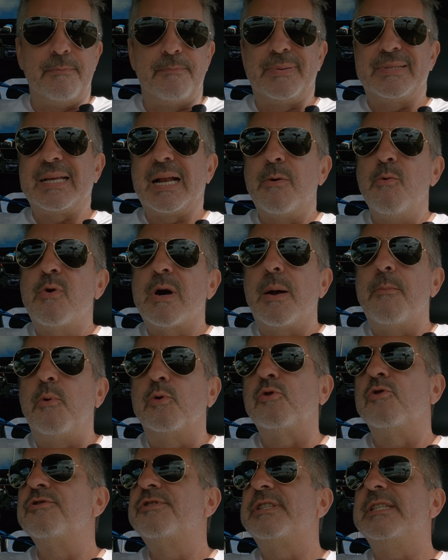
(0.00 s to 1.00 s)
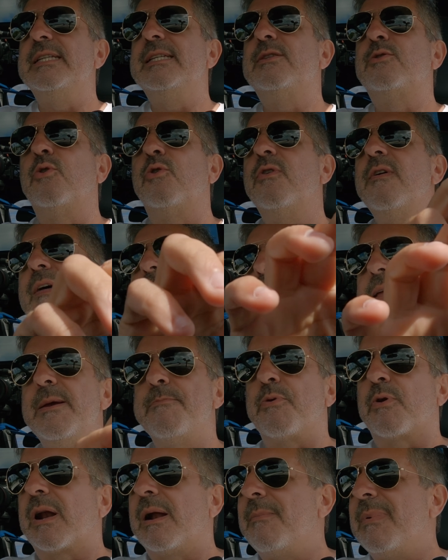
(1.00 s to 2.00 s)
empezar a buscar botoncitos y
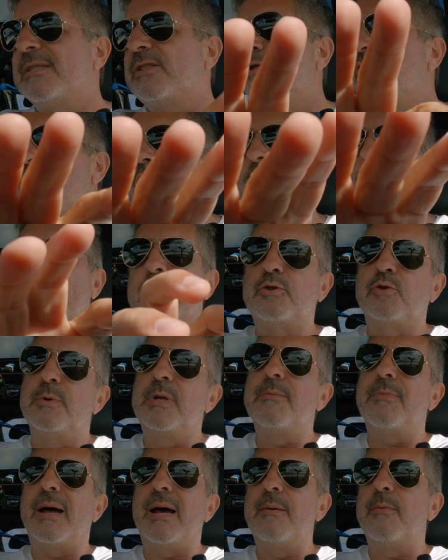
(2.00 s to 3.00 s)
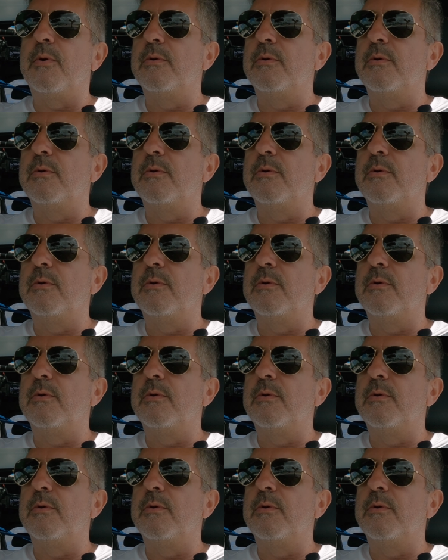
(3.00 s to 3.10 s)
programación para subir y bajar el